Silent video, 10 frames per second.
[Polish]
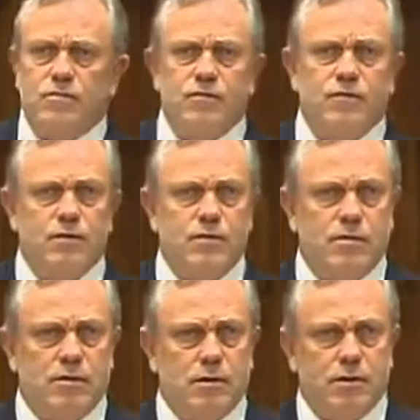
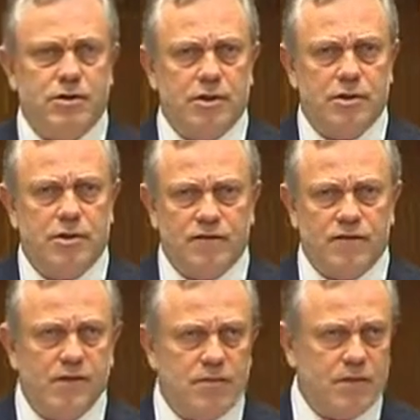mówił o Zielonej
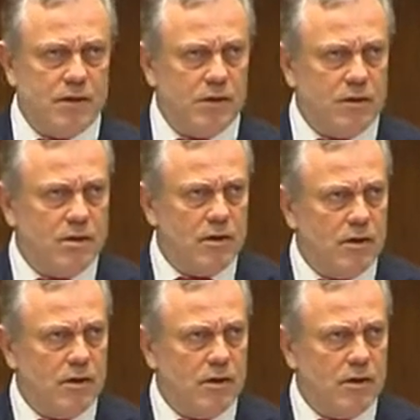Wyspie,